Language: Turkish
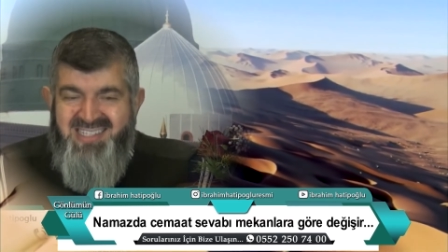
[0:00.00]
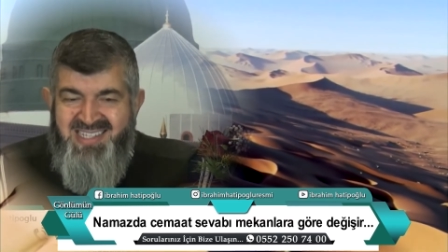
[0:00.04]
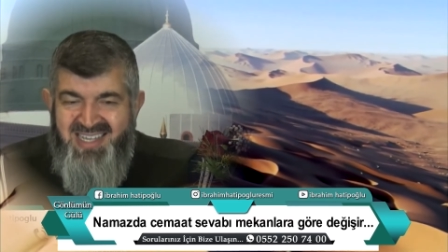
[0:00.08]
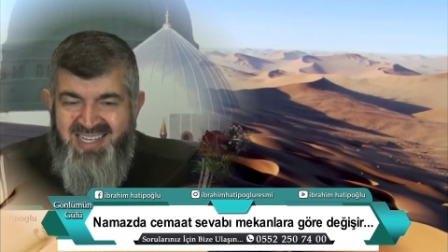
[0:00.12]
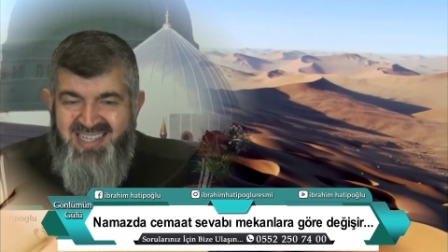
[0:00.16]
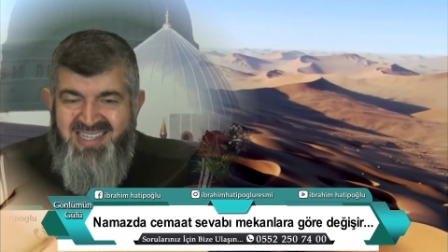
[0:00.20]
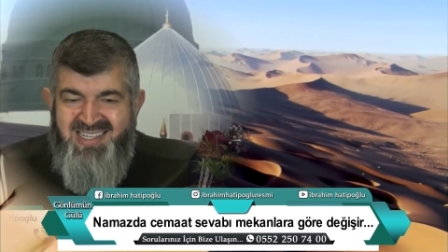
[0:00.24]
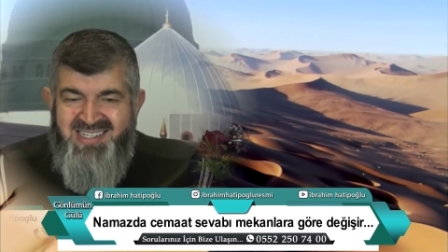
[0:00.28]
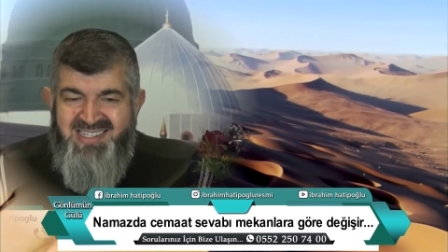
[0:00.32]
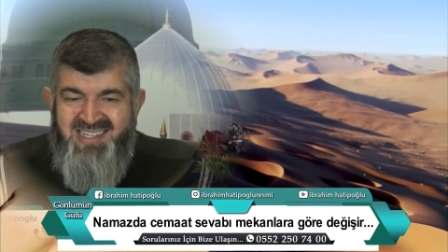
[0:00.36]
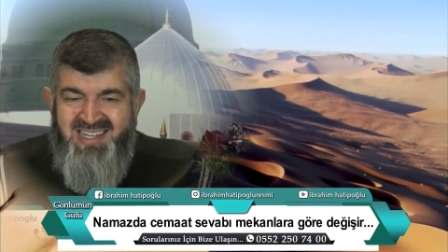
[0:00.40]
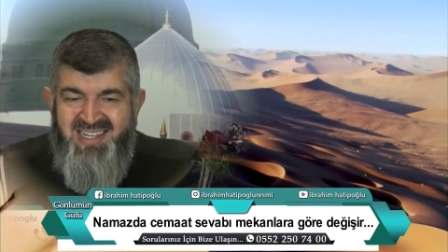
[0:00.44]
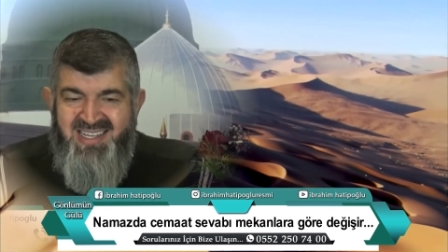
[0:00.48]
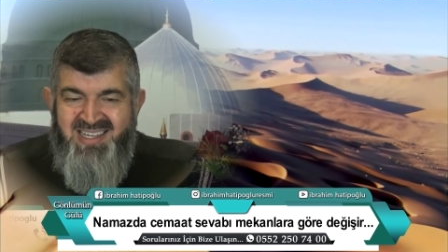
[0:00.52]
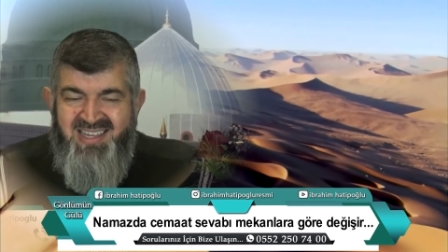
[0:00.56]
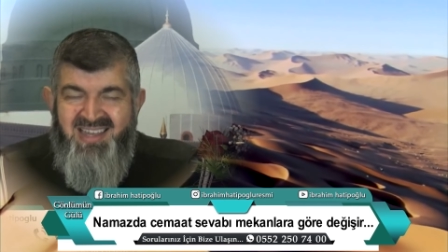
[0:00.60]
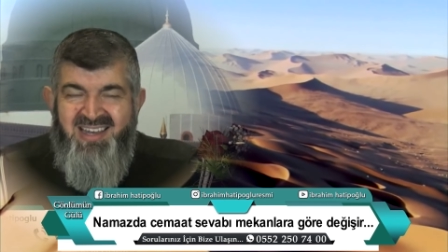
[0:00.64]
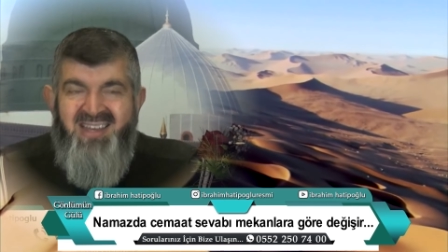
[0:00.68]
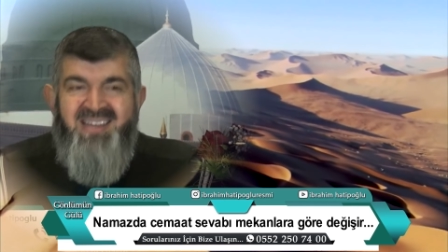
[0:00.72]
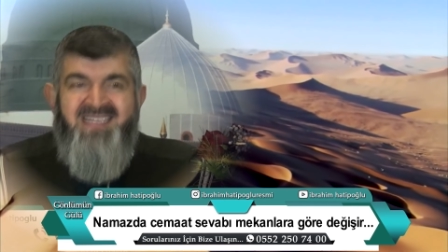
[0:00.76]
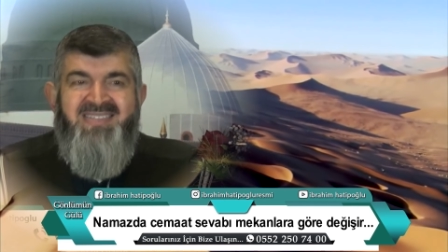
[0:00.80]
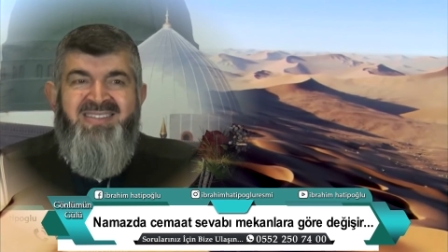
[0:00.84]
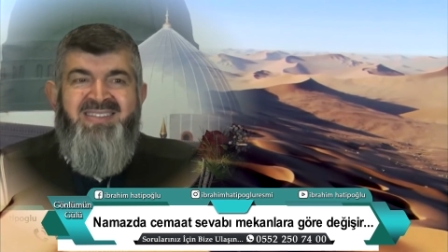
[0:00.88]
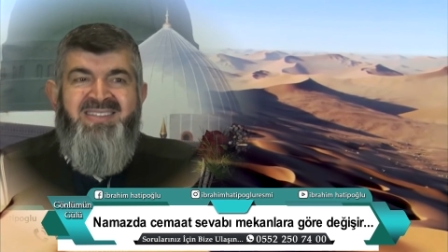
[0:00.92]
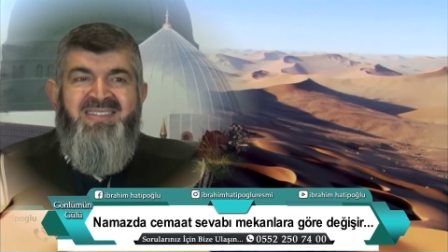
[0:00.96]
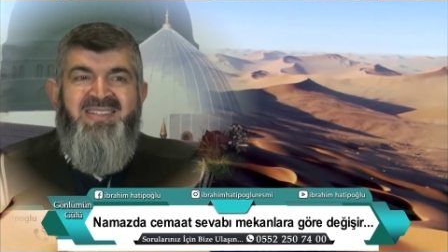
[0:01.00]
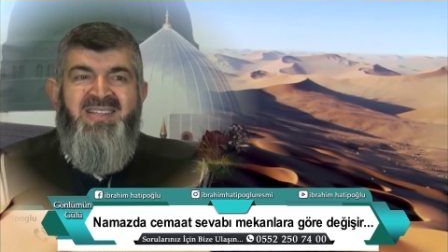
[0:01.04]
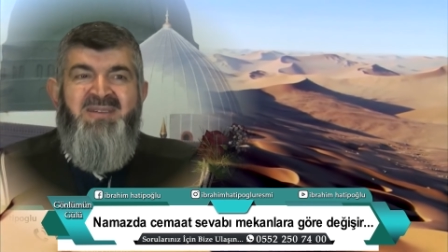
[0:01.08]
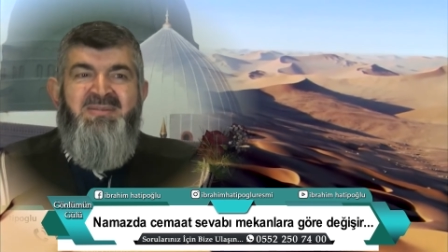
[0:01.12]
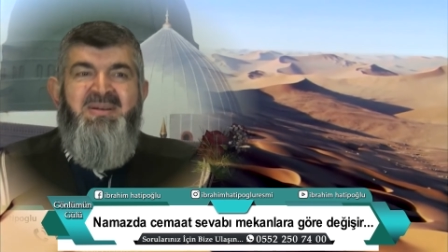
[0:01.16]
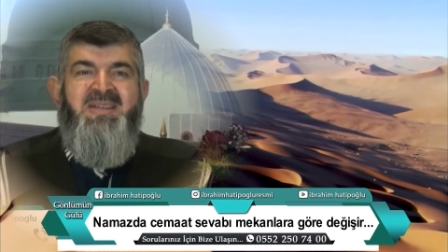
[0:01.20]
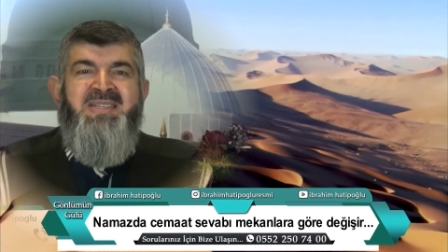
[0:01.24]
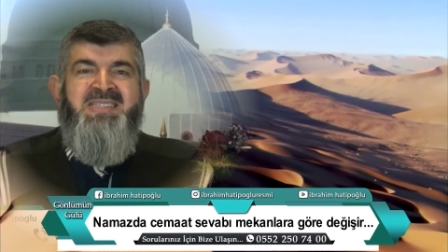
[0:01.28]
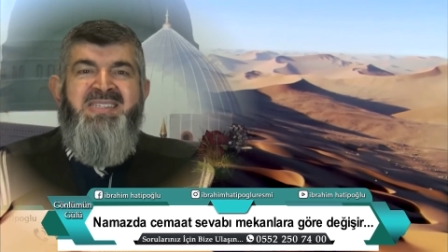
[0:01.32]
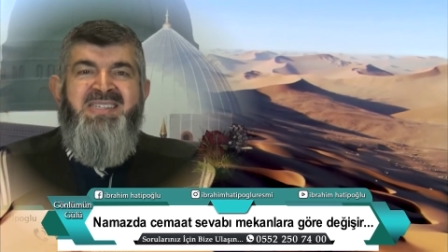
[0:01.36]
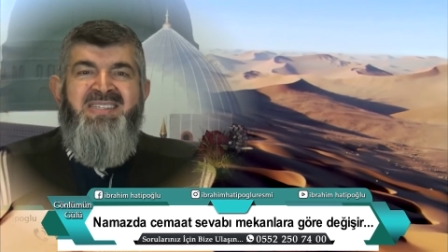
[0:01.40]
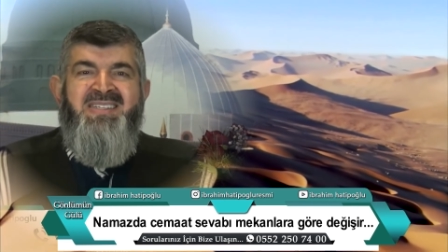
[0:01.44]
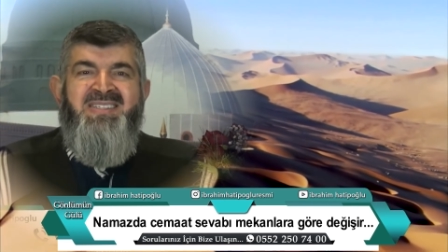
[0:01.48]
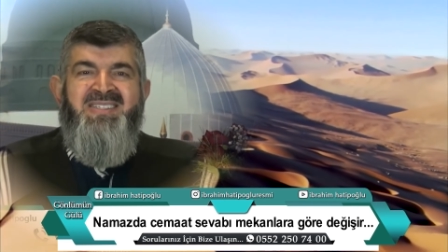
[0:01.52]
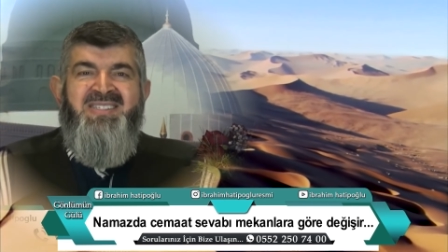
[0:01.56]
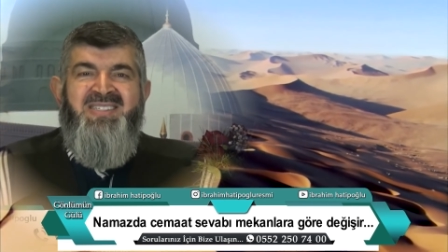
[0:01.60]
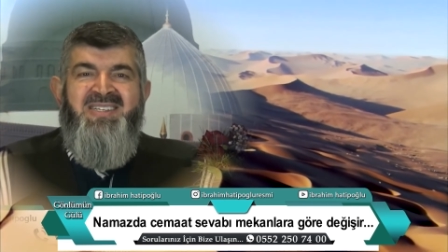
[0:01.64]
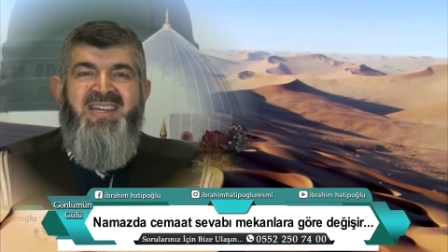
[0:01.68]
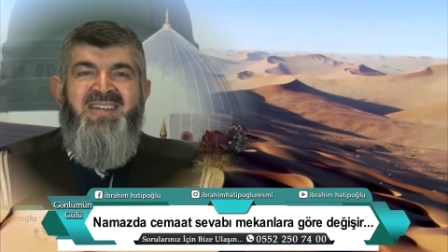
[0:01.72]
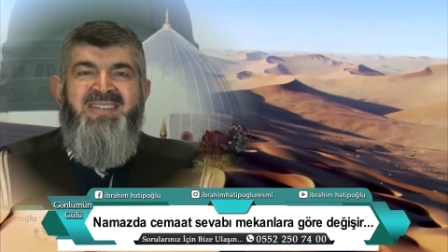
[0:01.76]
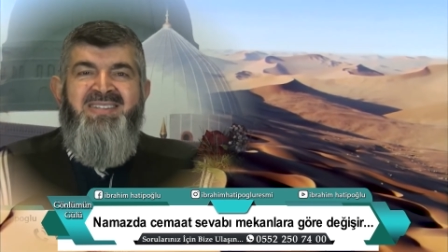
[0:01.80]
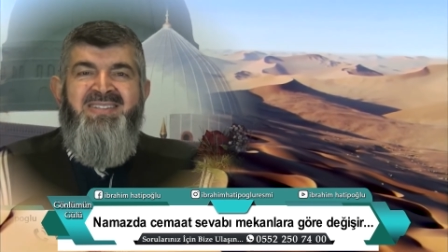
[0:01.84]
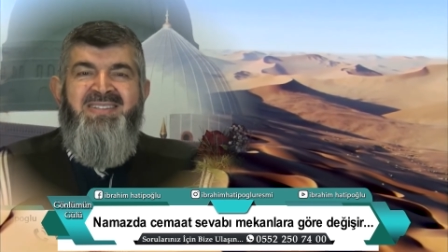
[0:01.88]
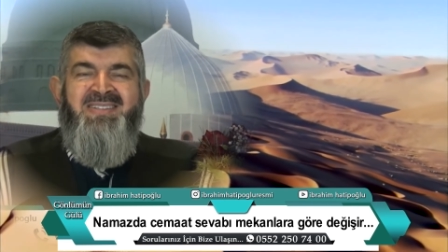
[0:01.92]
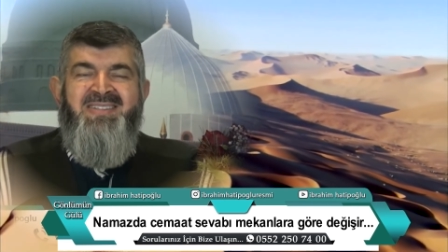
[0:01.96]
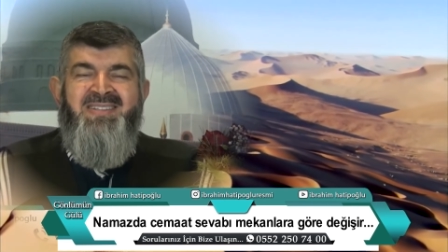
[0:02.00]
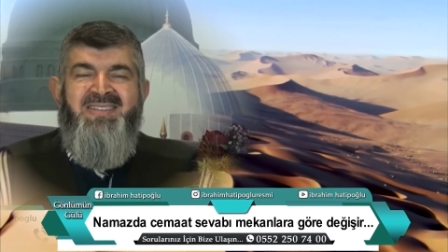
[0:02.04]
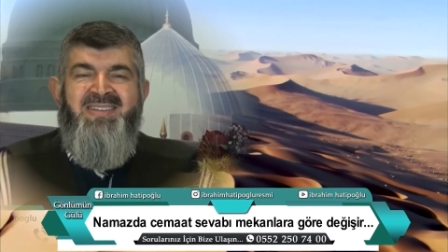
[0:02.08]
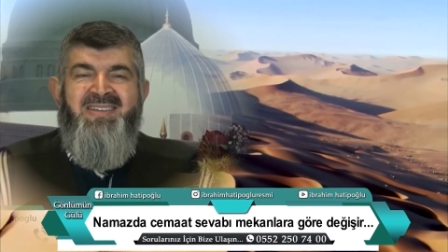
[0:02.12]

8 rekat namaz kılacaksın.